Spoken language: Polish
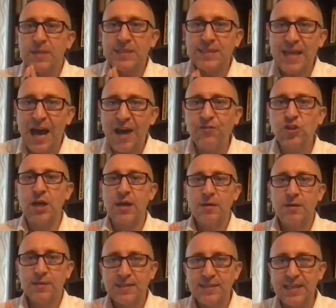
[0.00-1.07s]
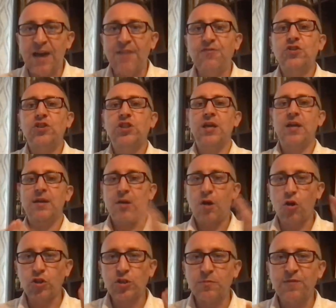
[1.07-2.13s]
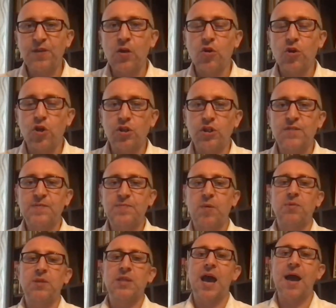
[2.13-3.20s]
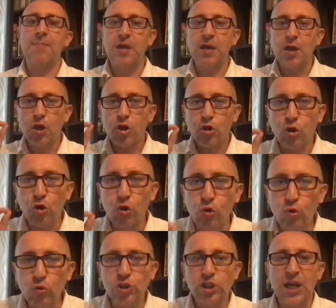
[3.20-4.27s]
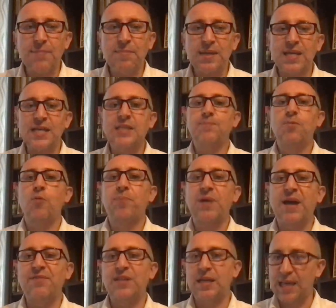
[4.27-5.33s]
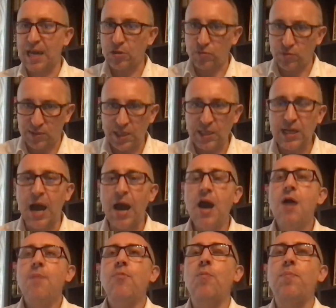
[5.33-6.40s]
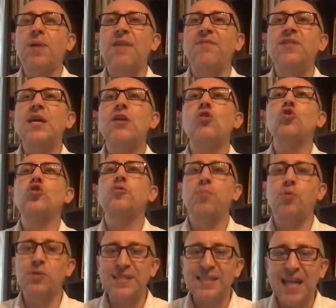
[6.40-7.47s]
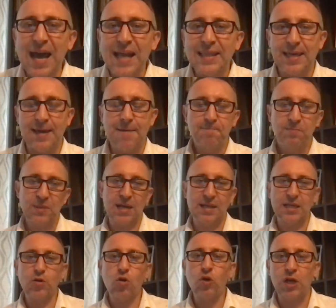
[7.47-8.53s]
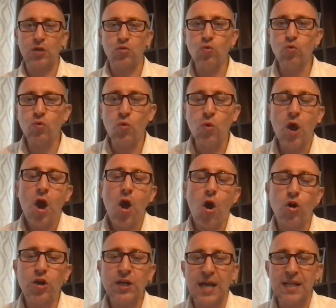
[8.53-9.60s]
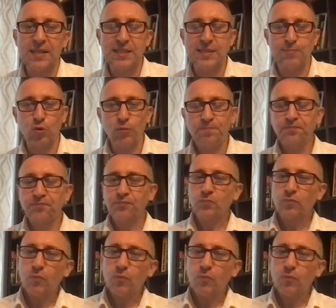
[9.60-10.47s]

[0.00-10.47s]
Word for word: Zawsze, zawsze, o czym wielokrotnie wspominamy, Kluczem jest poprawna diagnostyka, poprawne rozpoznanie danego gatunku organizmu